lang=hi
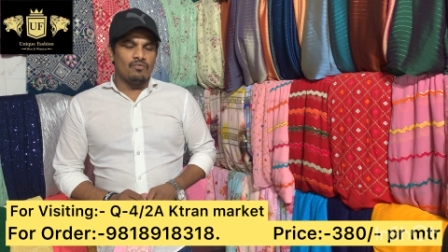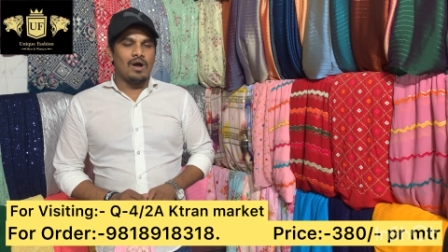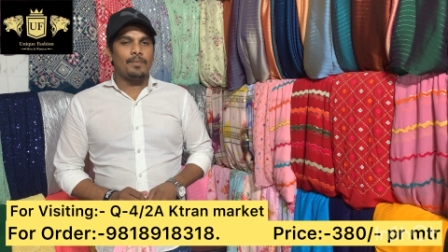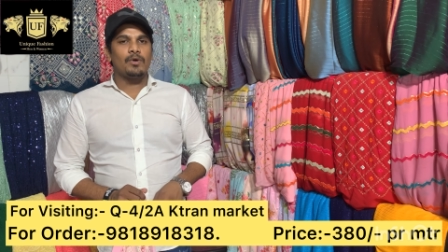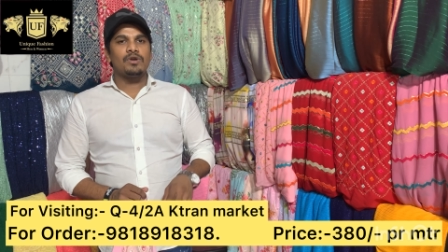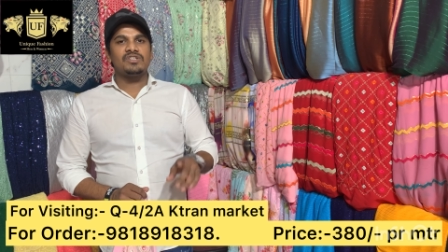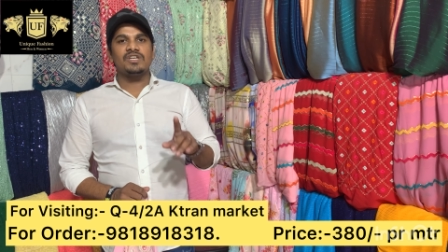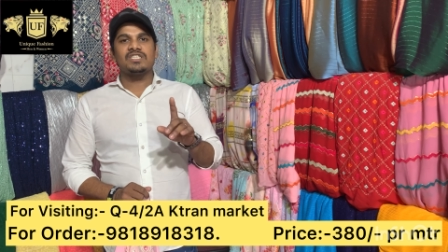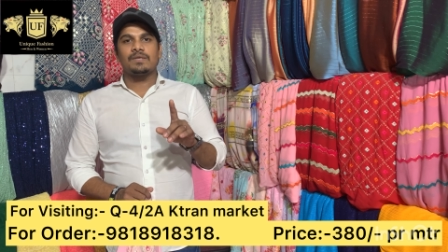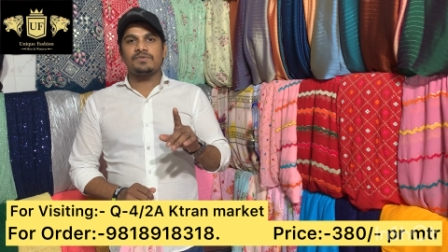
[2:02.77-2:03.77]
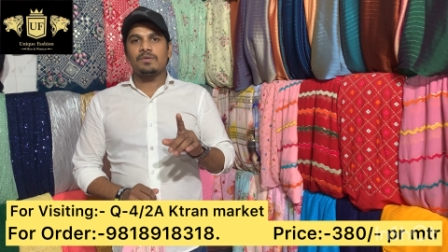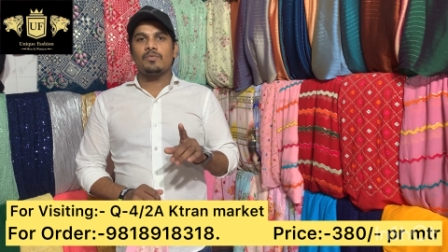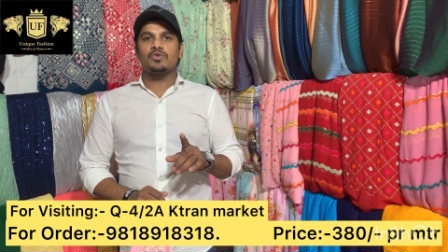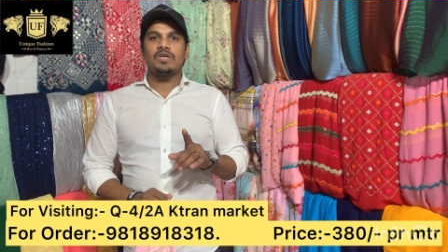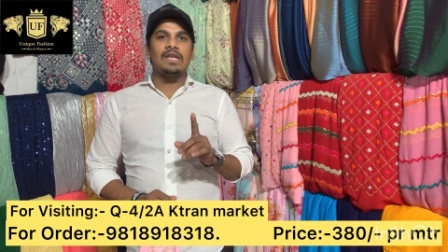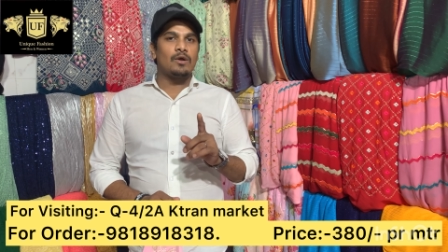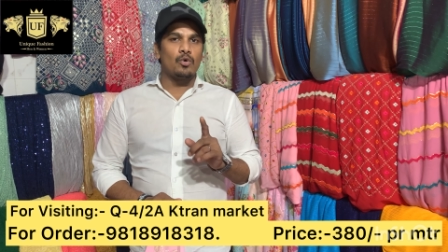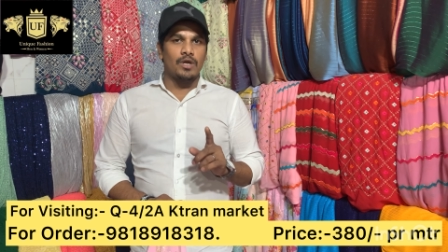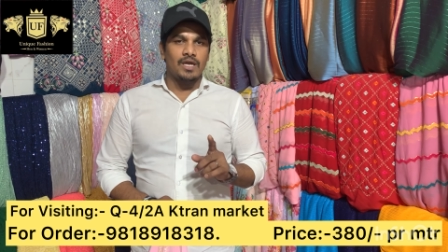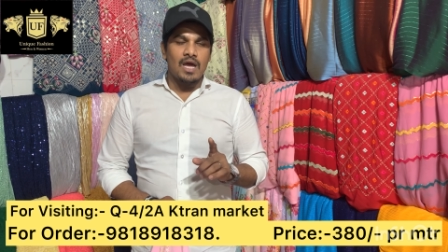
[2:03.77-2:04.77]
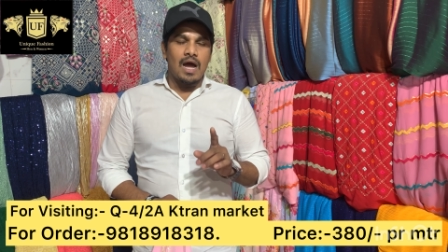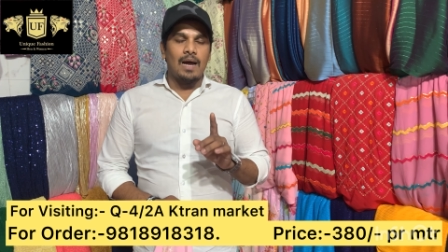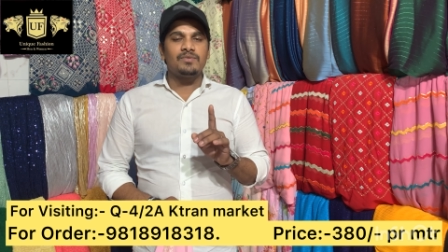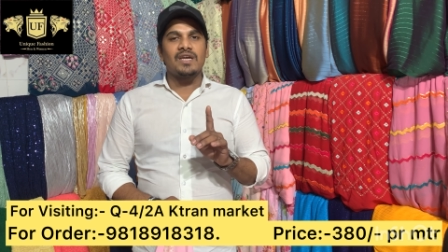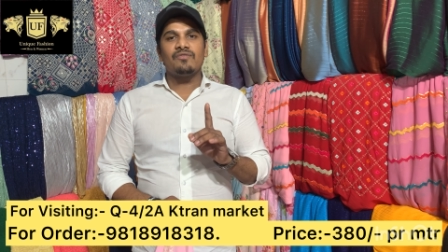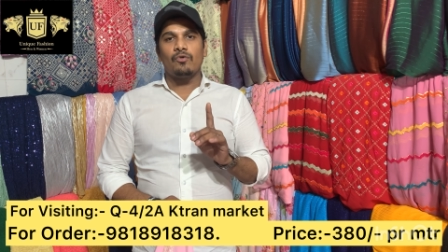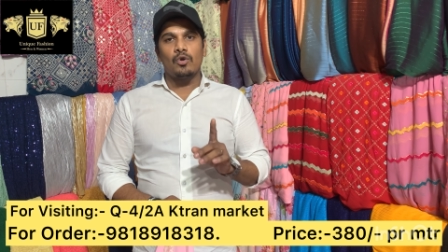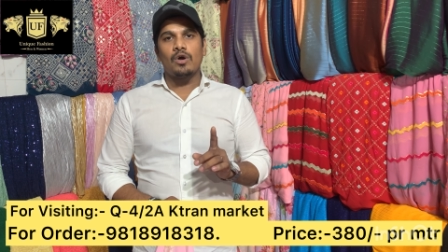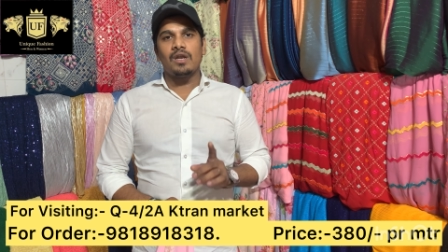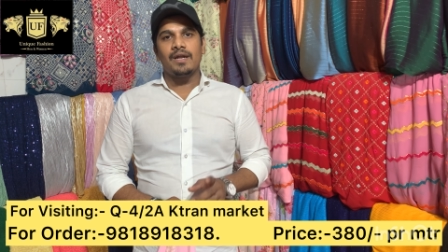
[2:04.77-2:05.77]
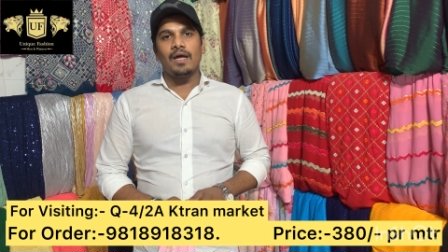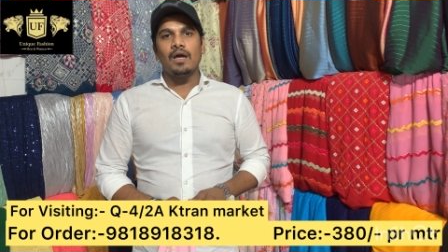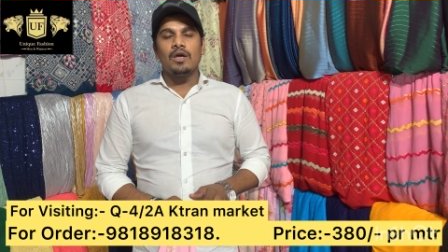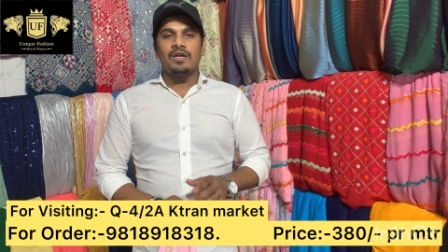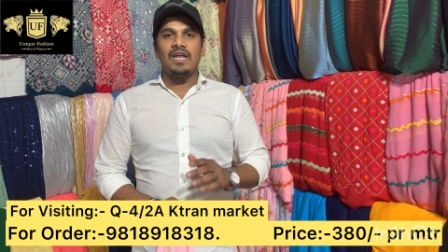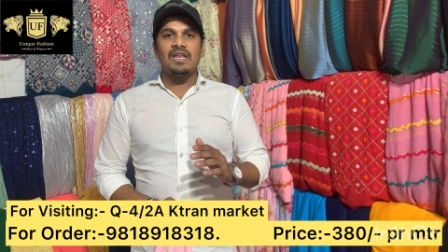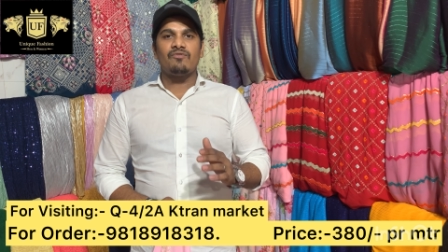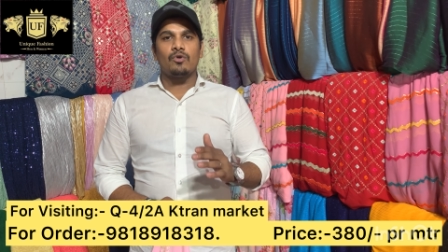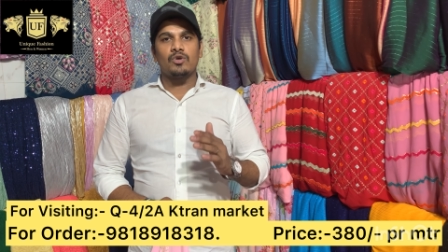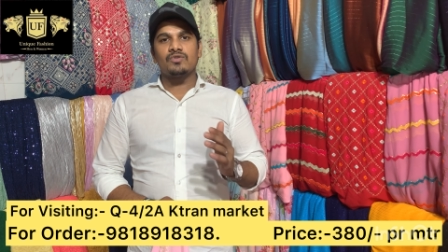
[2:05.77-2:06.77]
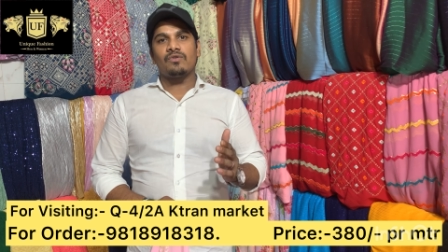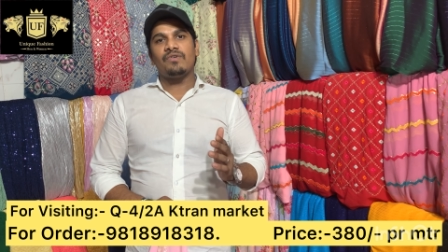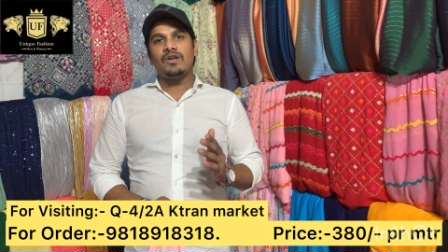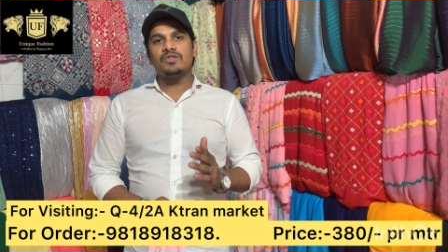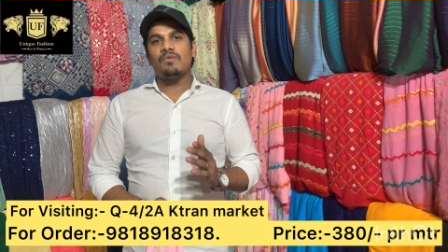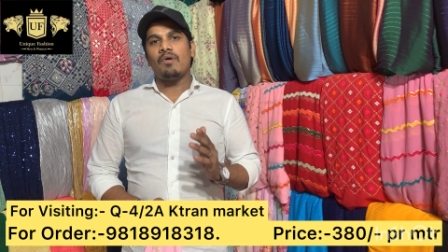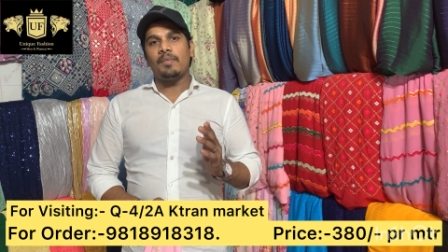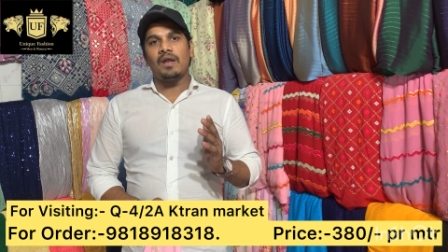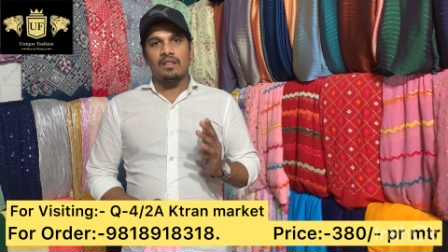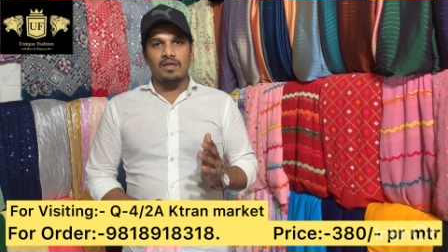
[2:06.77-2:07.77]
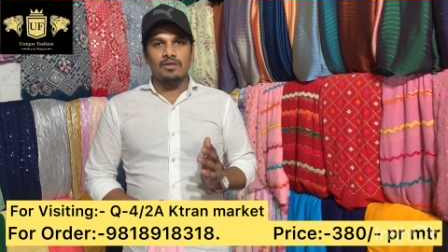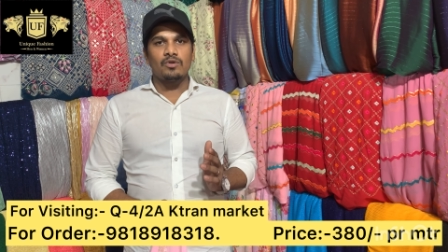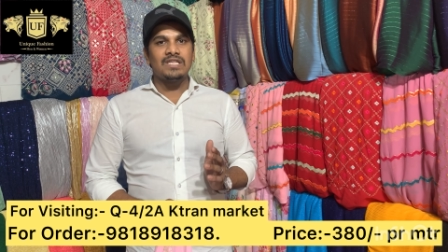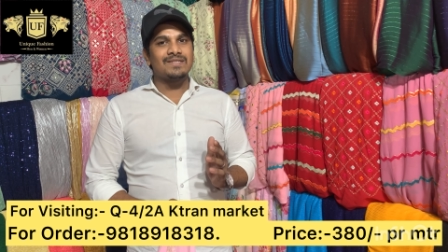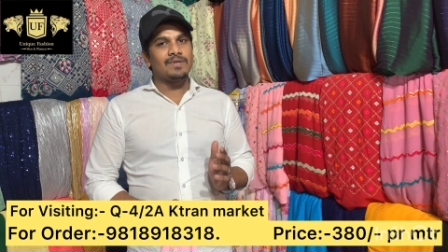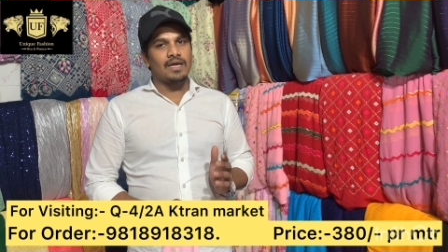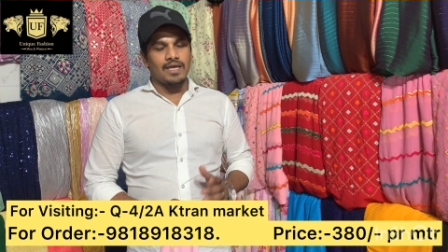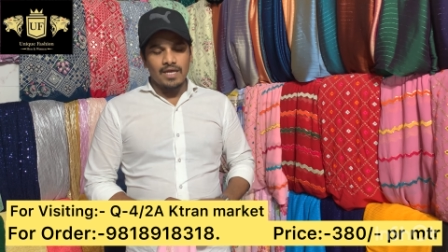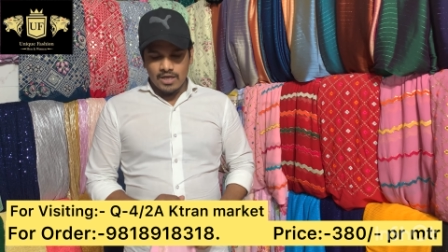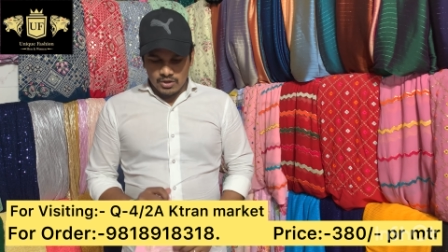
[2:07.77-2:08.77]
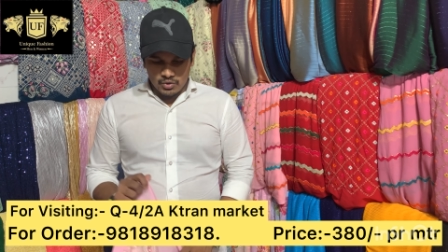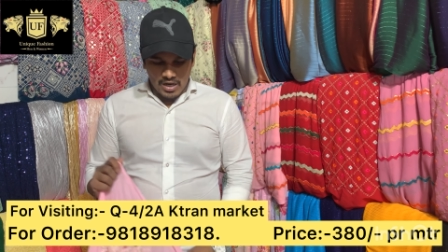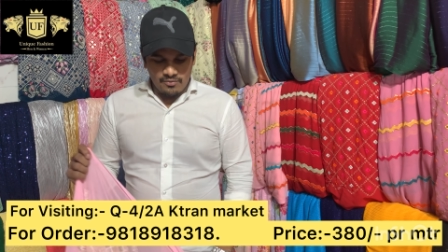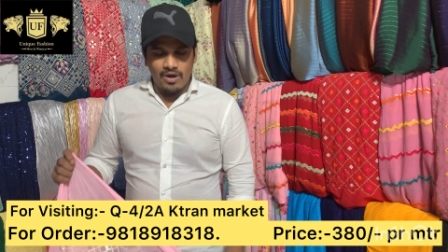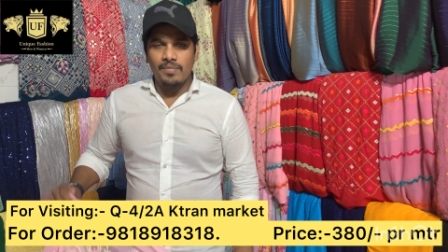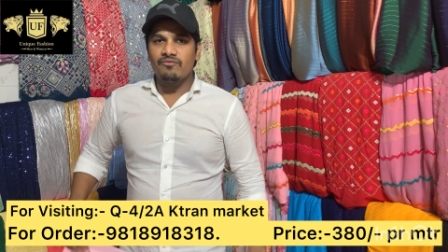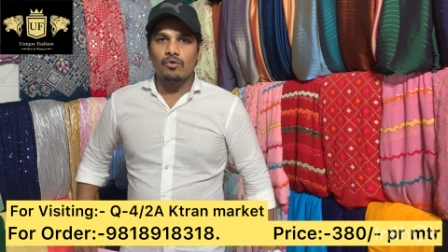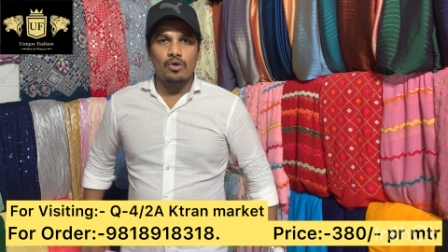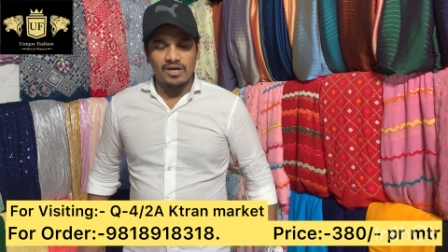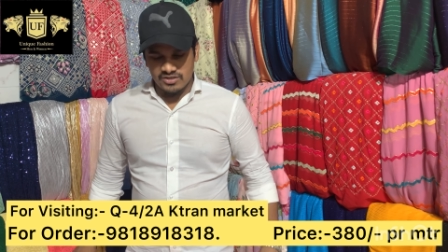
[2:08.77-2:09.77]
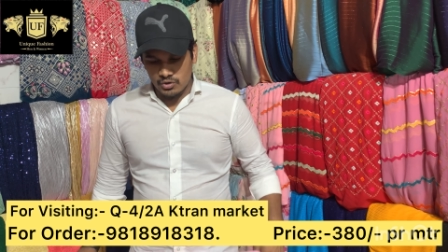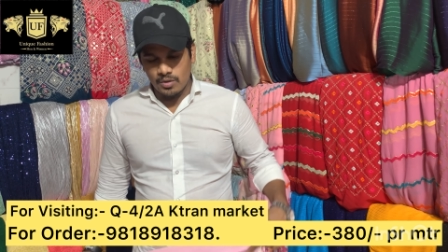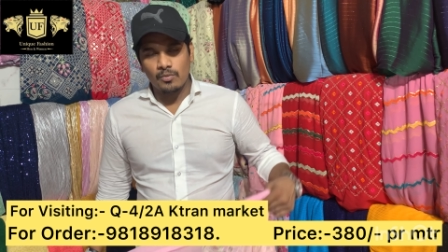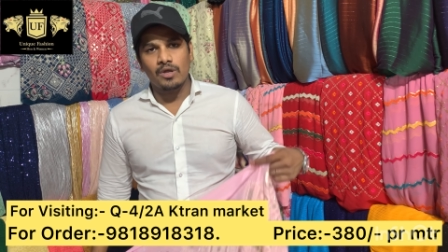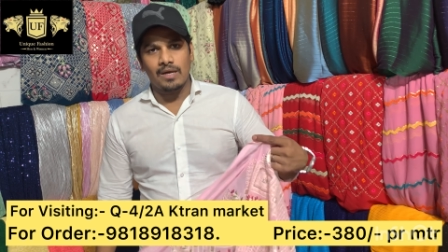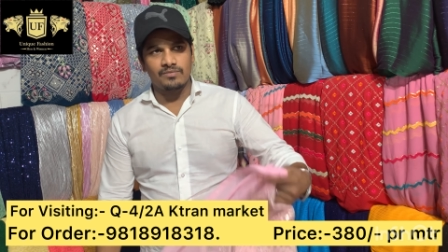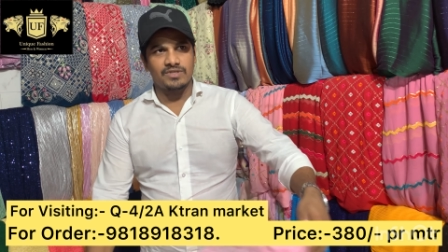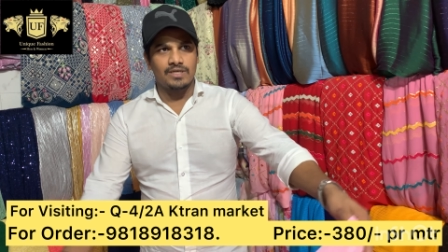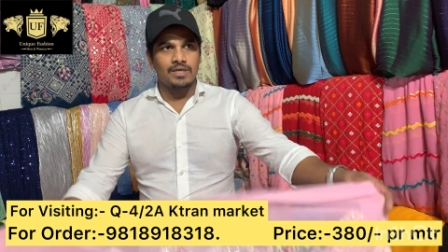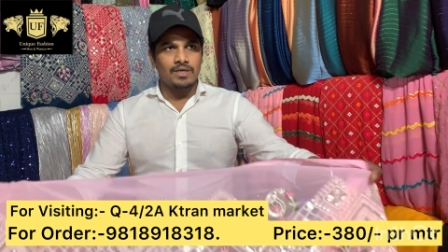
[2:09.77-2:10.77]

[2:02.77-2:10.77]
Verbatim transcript: वहाँ पे और नीचे डिस्क्रिप्शन में उसकी लिंक होगी आप जाके फॉलो कर लेना नई नई फोटोज और वीडियोज में वहाँ पे डालता रहता हूँ रील्स बना के सो आप वहाँ पे फॉलो कर सकते हो हमको आराम से